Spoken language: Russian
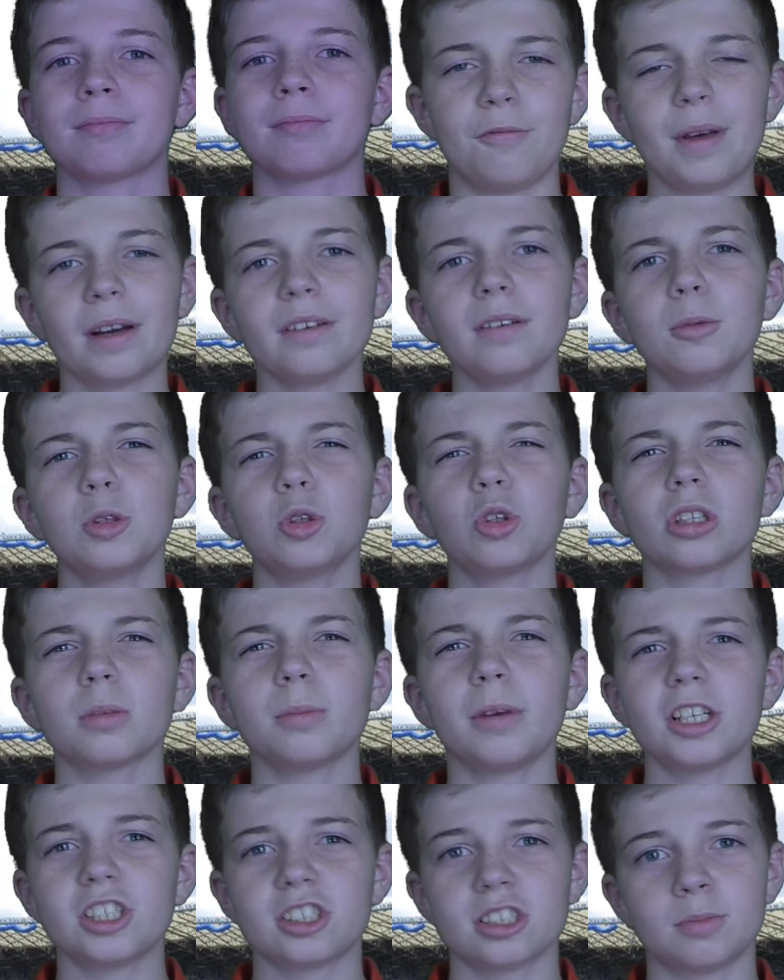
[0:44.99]
В первые минуты
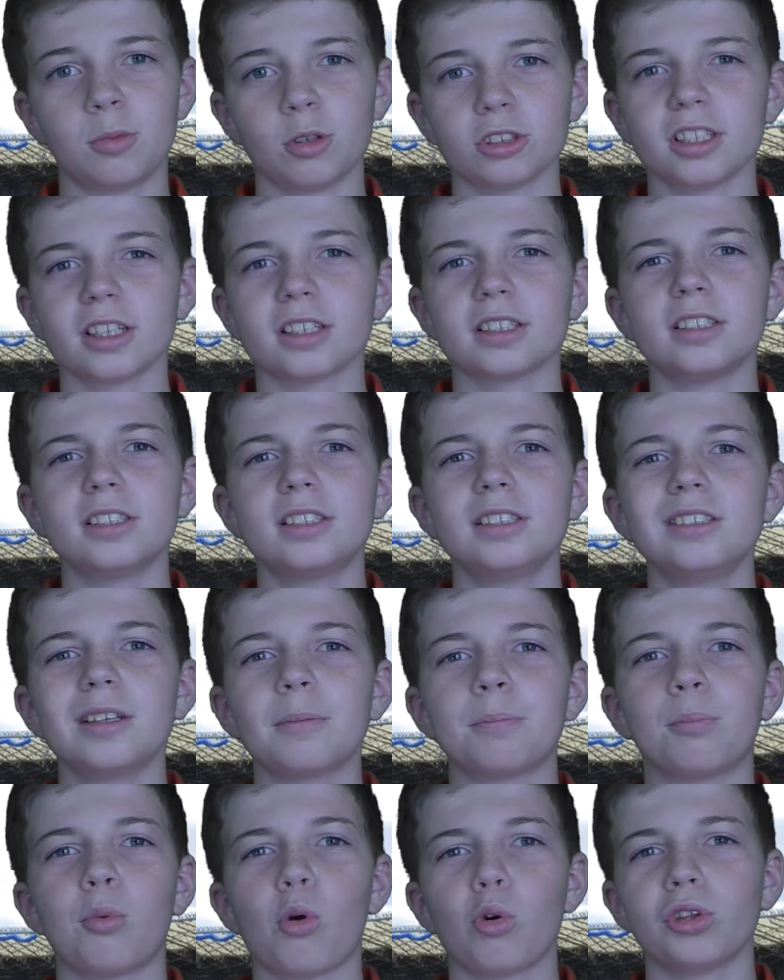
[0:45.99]
матча сборная
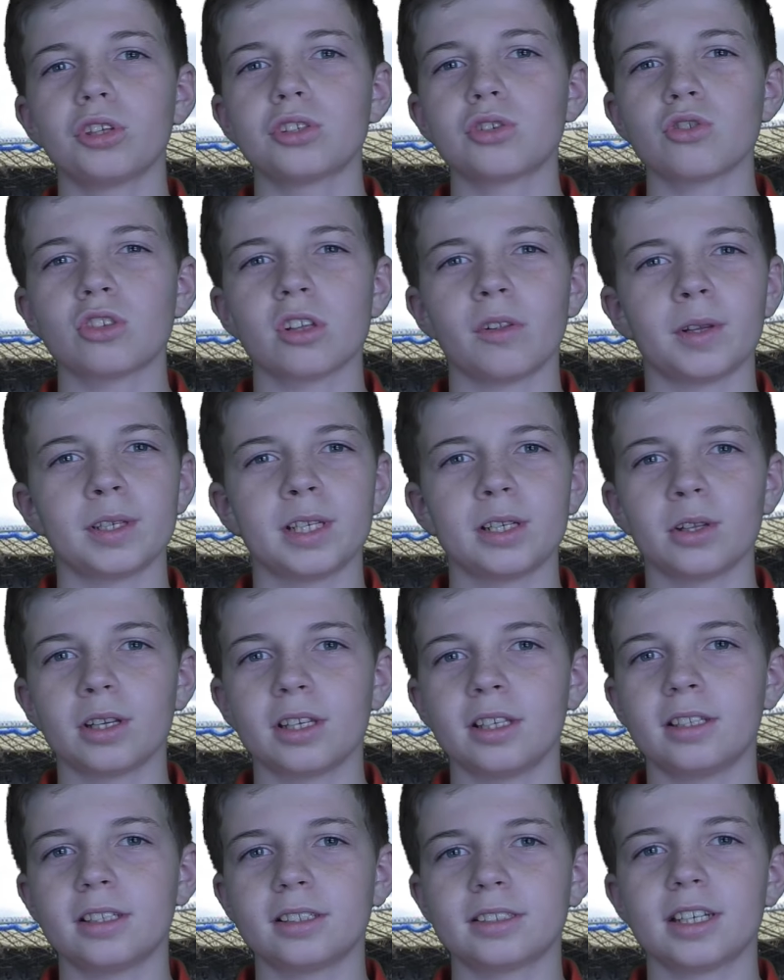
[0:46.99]
Аргентина полностью
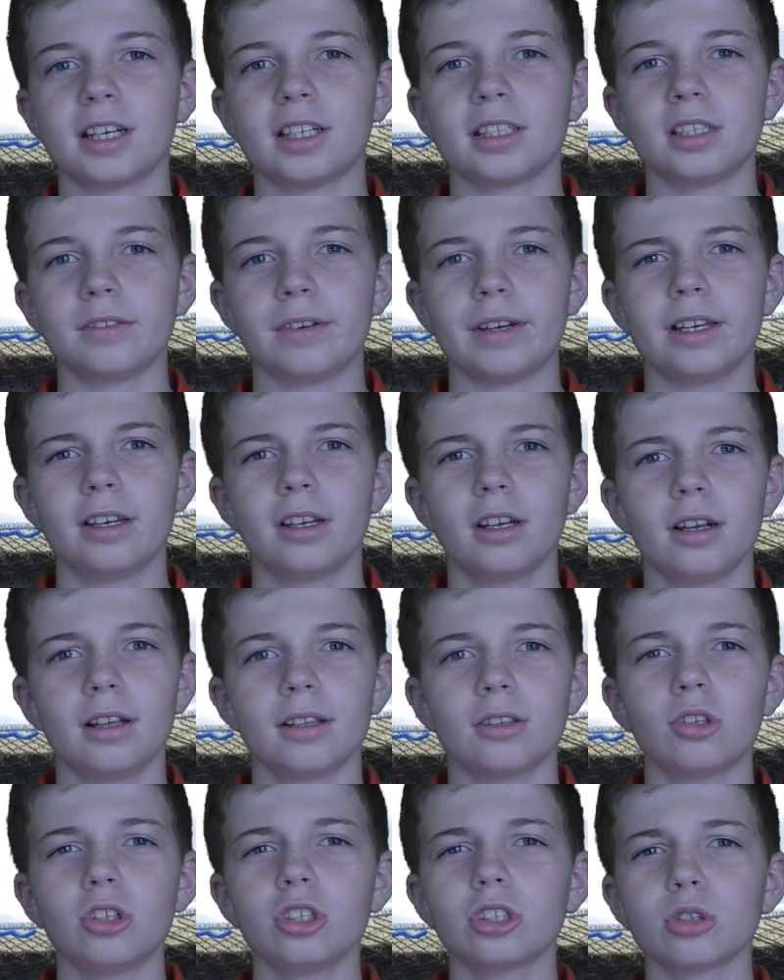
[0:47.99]
завладела инициативой,
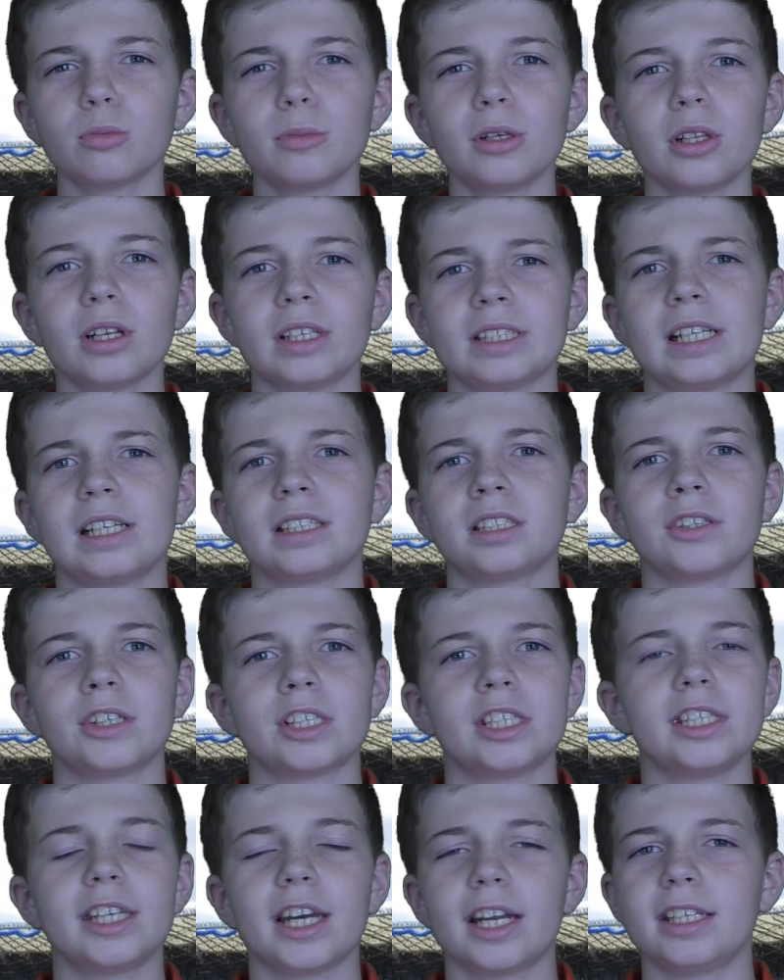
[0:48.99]
но не сумела
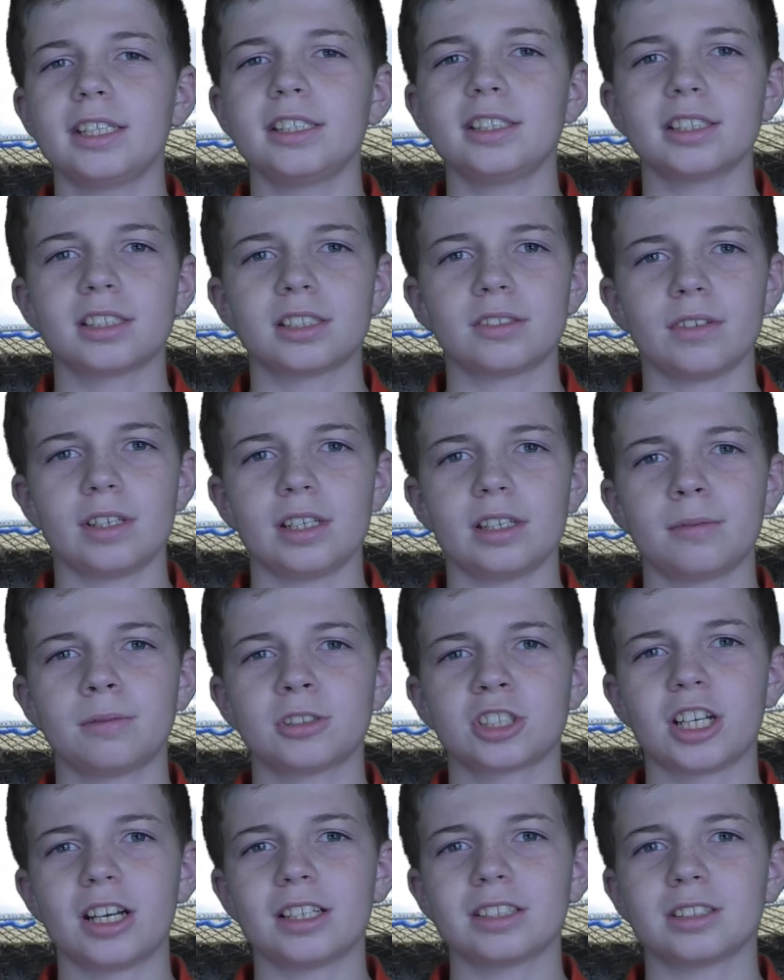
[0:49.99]
реализовать ни один из своих
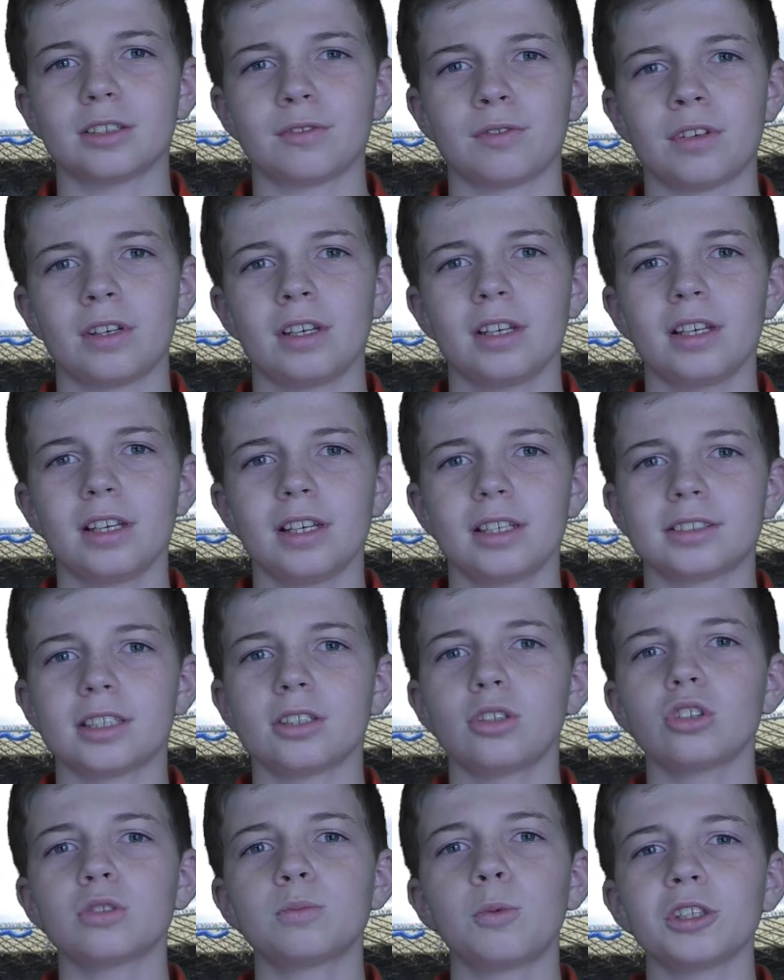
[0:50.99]
шансов –
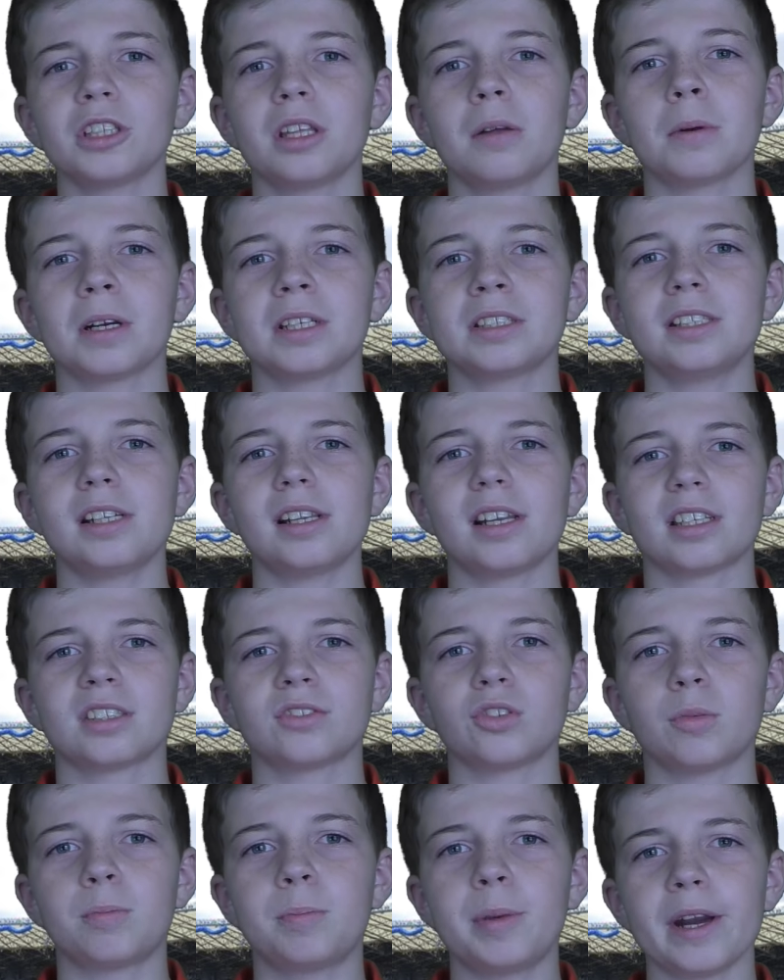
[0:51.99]
Зато сборная Бразилии
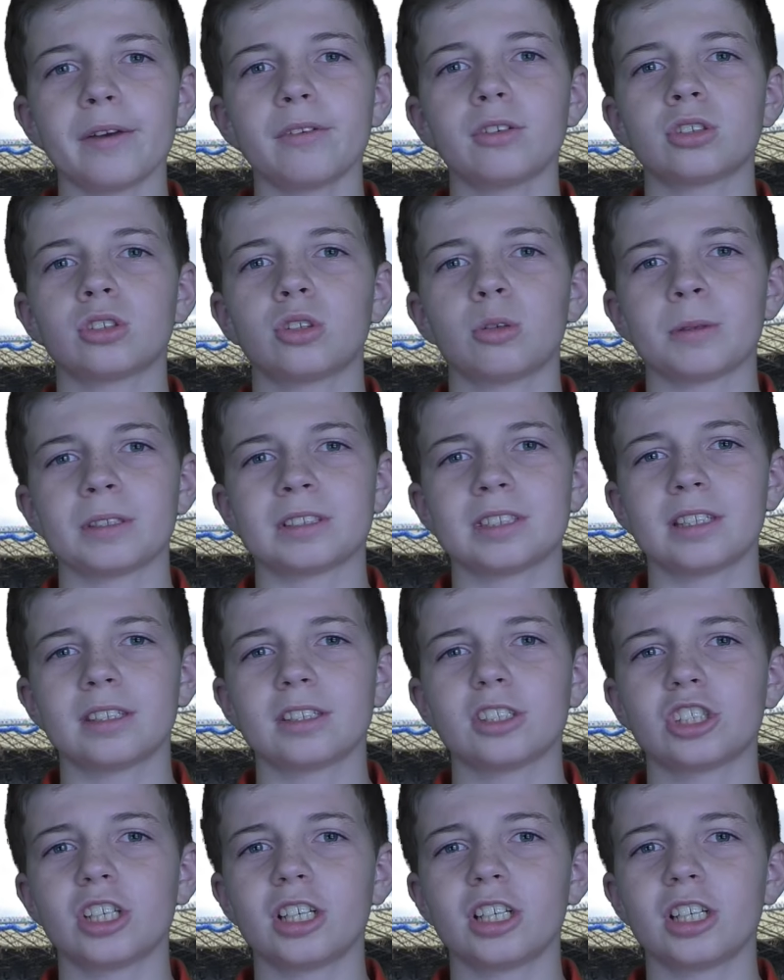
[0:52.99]
свой первый стопроцентный